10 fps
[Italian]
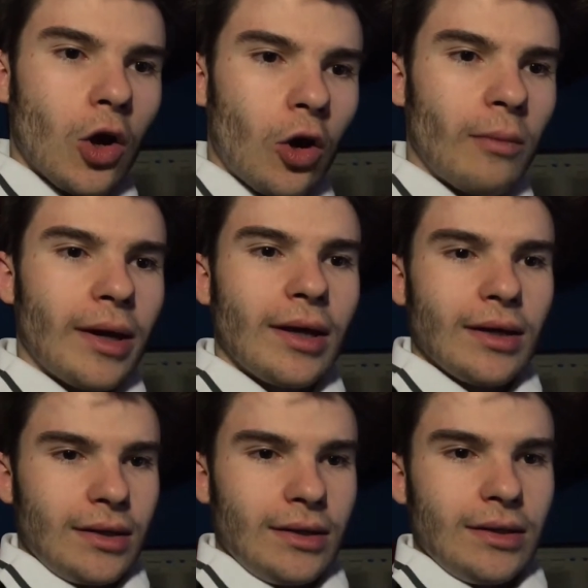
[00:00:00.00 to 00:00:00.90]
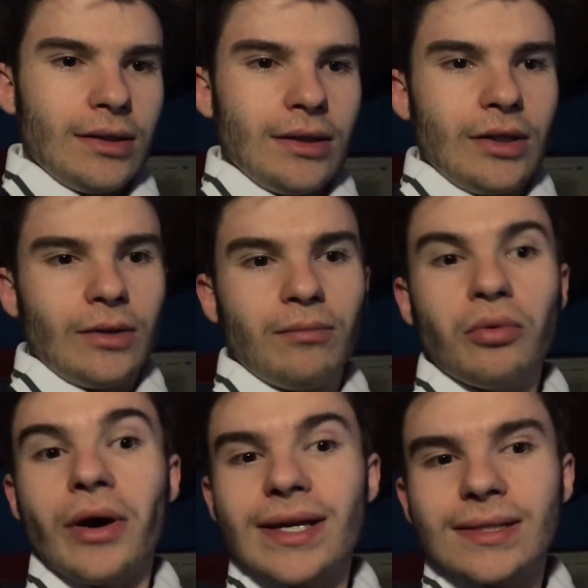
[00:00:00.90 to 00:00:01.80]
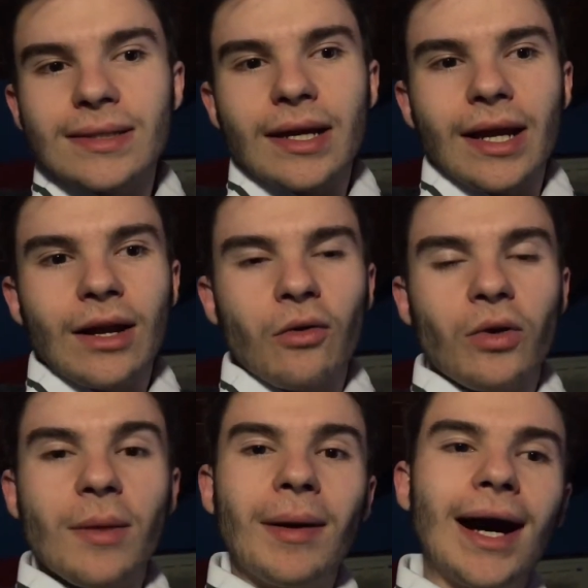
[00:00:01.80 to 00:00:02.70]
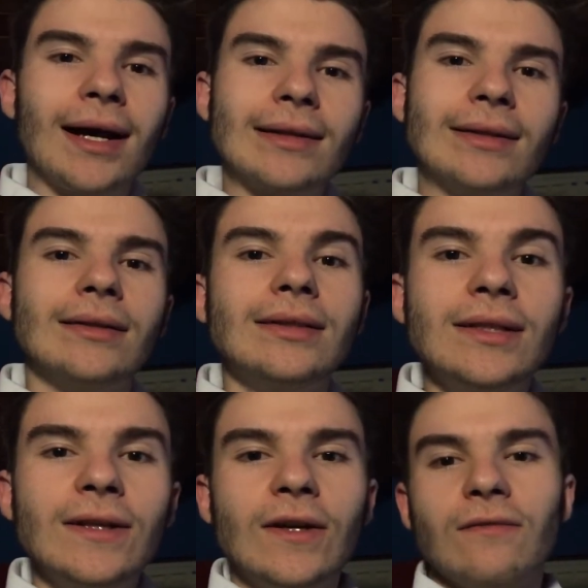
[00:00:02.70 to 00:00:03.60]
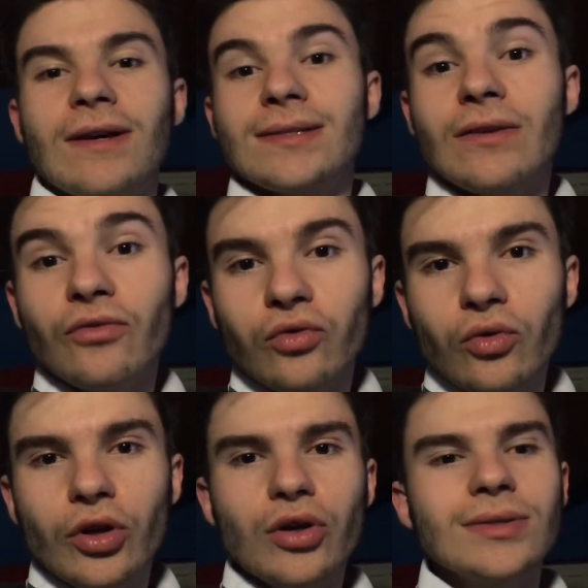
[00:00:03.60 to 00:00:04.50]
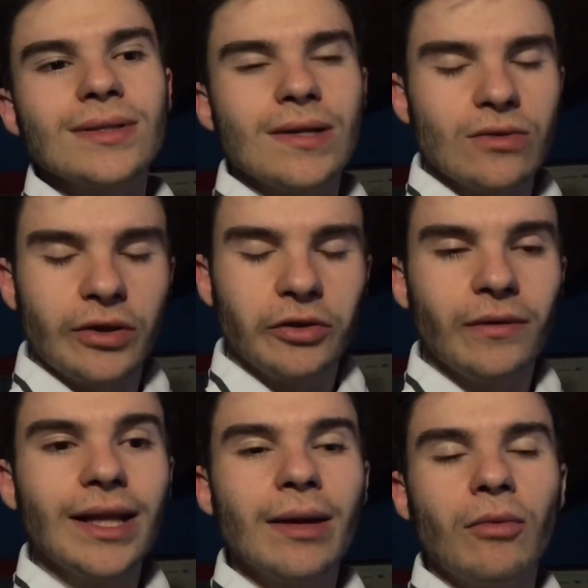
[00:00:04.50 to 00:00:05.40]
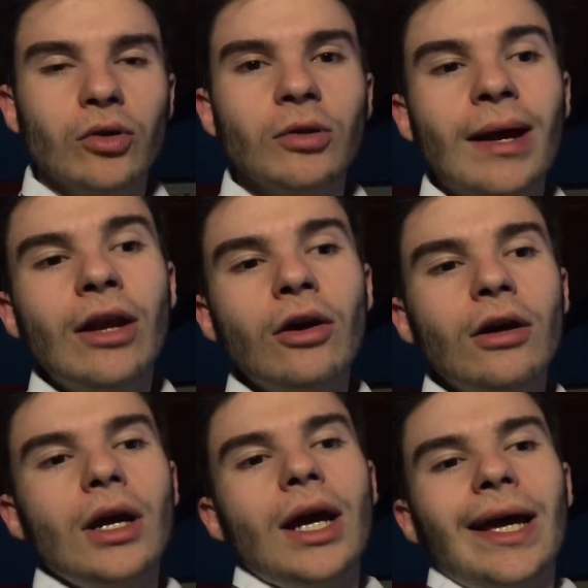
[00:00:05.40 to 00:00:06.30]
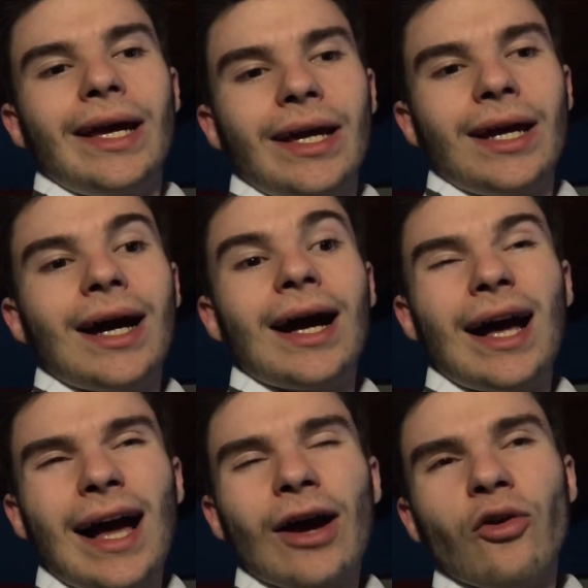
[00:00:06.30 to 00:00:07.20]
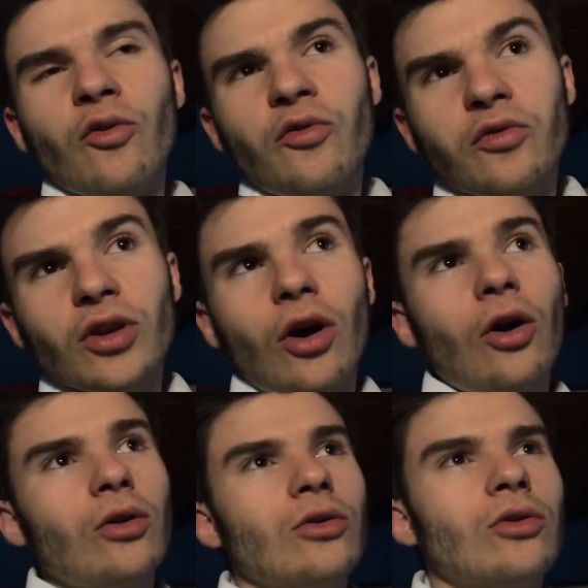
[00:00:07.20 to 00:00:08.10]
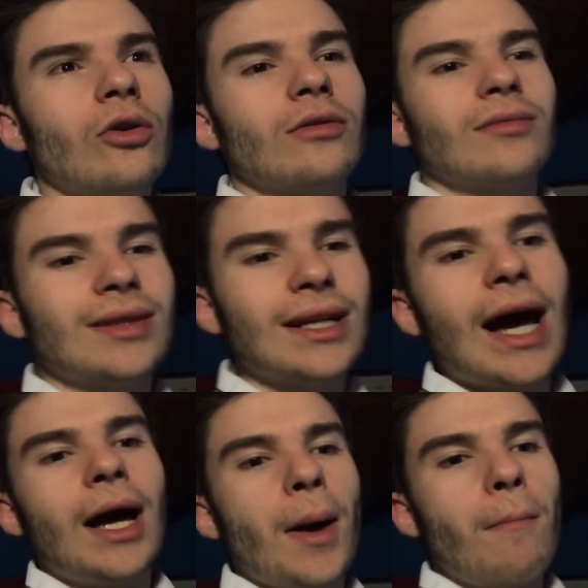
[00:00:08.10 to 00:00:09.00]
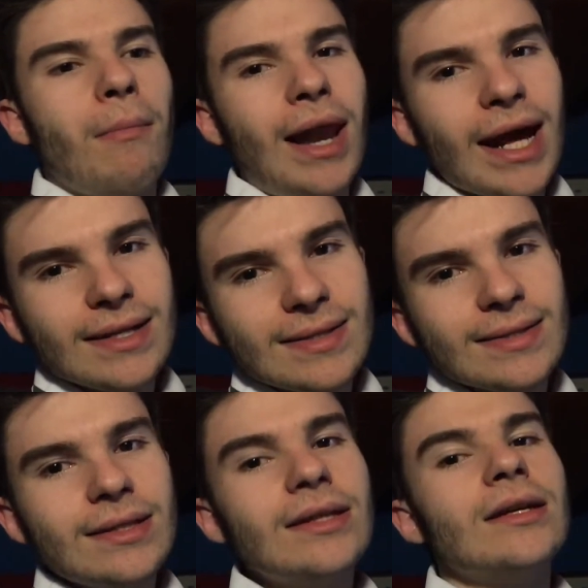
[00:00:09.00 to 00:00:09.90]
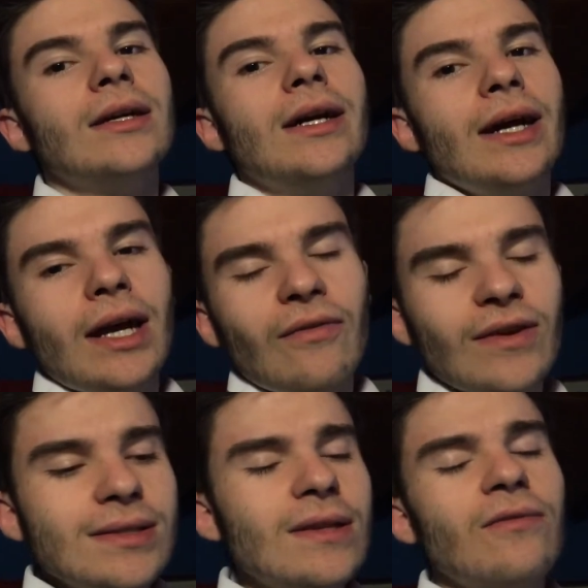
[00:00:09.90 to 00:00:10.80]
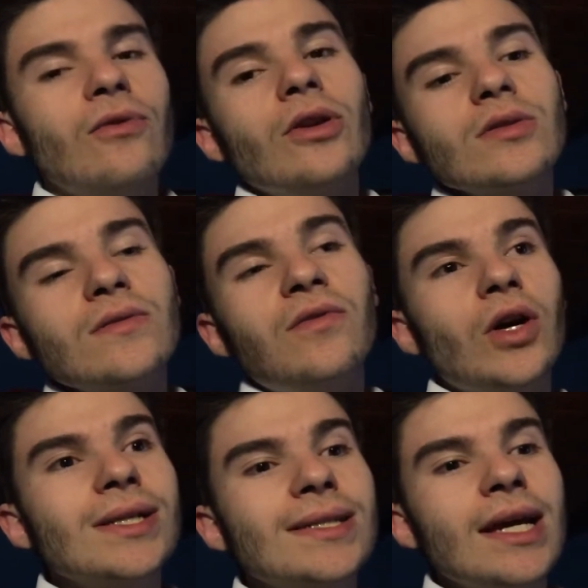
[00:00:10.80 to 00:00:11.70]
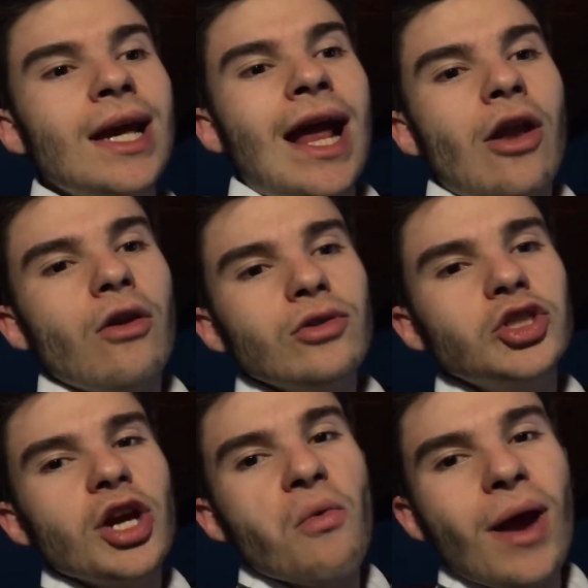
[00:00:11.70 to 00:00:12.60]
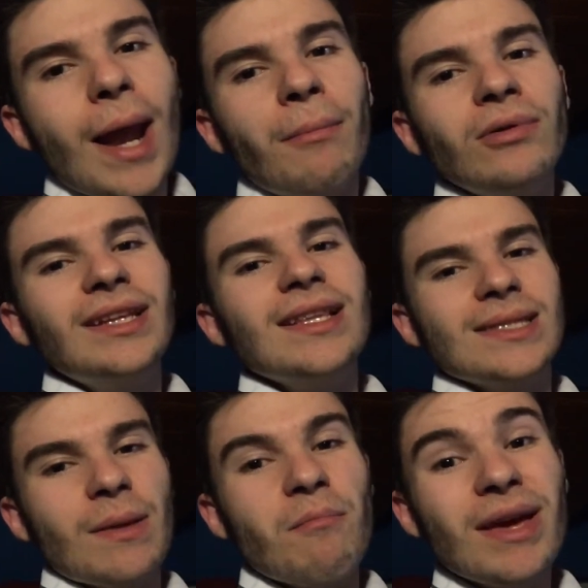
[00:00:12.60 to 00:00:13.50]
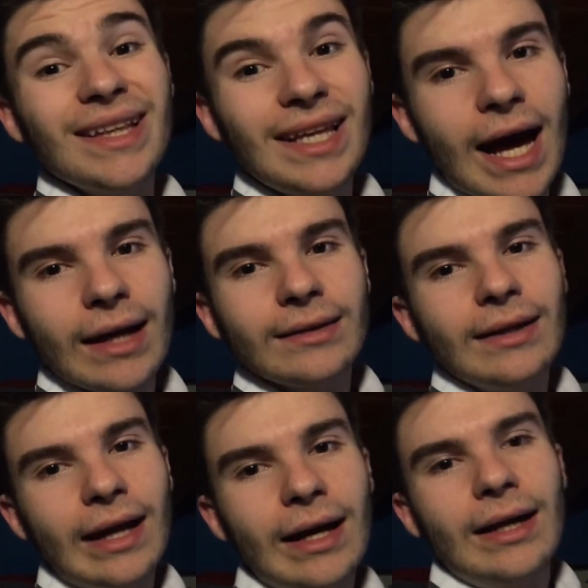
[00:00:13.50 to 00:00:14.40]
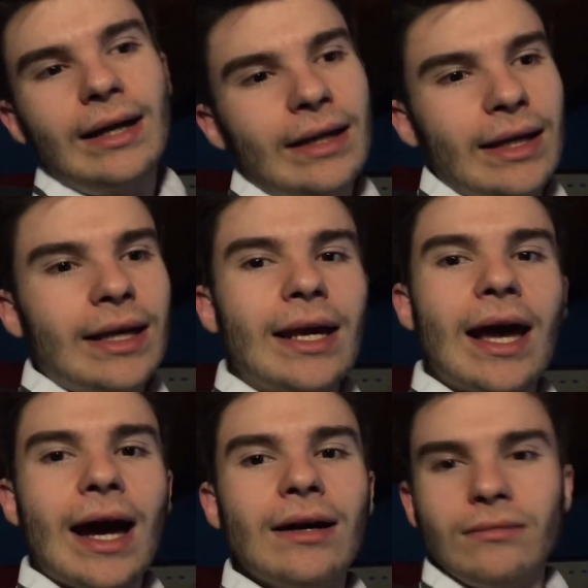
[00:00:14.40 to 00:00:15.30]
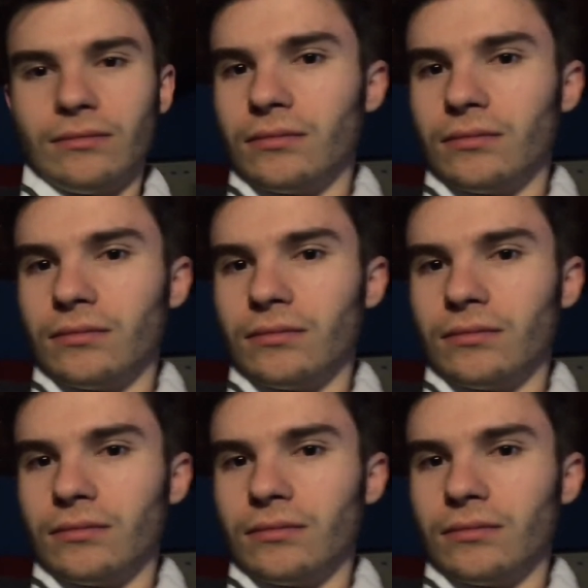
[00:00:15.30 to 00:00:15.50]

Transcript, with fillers: come eh, può essere alcune parti di Fast and Furious che sono andato a vedere molto bello eh, a confronto tra Black Sea e Fast and Furious forse non c'è quella potenza mediatica che ha